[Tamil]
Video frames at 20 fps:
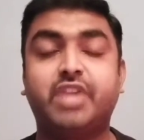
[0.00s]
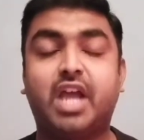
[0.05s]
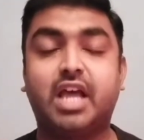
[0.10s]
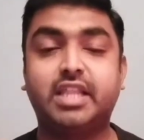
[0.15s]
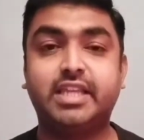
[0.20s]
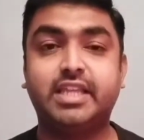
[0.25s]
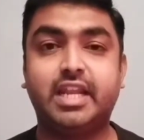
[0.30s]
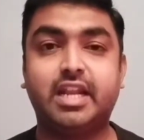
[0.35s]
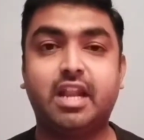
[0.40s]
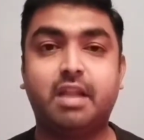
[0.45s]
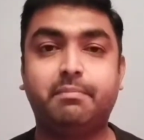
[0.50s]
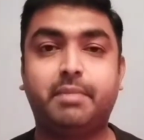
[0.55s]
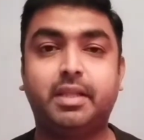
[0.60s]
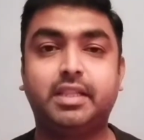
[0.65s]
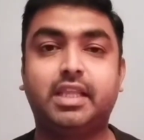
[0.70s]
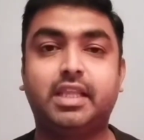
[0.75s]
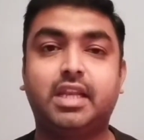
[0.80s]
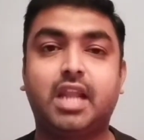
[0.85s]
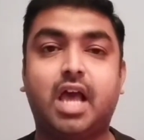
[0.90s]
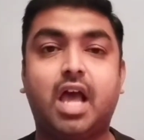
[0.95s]
அது என்னன்னு
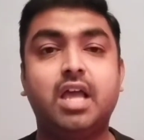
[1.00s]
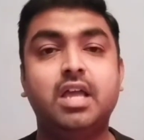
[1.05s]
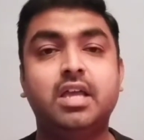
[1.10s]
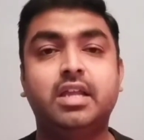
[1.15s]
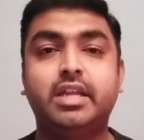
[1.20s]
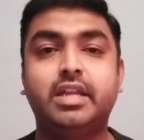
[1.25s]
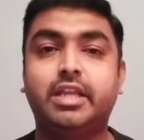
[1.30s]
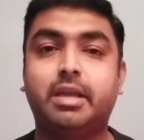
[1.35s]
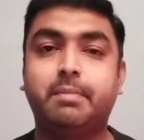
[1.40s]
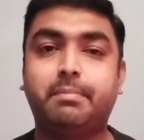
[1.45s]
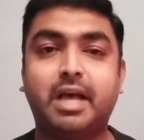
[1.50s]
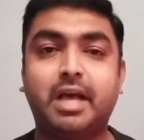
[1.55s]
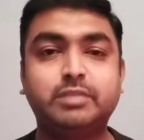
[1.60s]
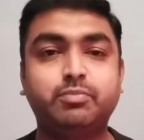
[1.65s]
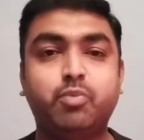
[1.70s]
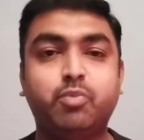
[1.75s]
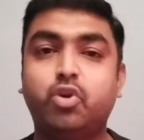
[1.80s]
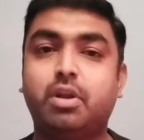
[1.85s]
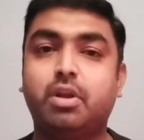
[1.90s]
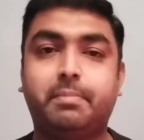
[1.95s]
பாத்தீங்கன்னா நீங்க
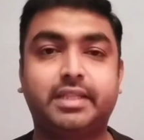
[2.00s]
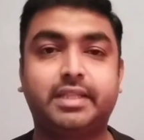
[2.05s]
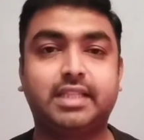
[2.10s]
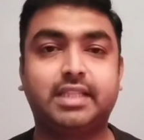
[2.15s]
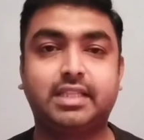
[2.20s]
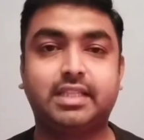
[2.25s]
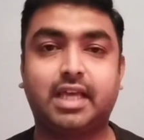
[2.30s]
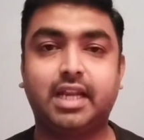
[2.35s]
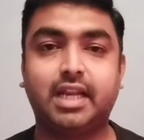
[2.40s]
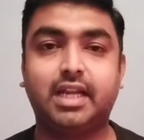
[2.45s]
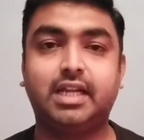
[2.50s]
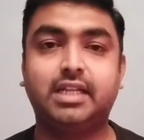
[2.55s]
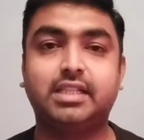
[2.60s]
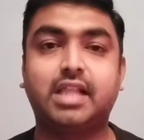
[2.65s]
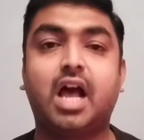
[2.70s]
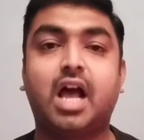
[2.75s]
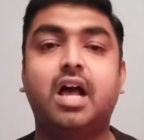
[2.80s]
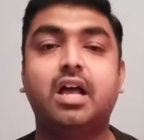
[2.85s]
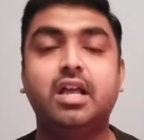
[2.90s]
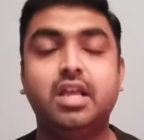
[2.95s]
பாஸ்போர்ட்ல பார்த்தது கரெக்ட்
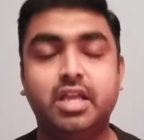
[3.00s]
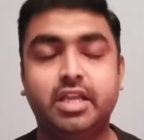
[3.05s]
தான்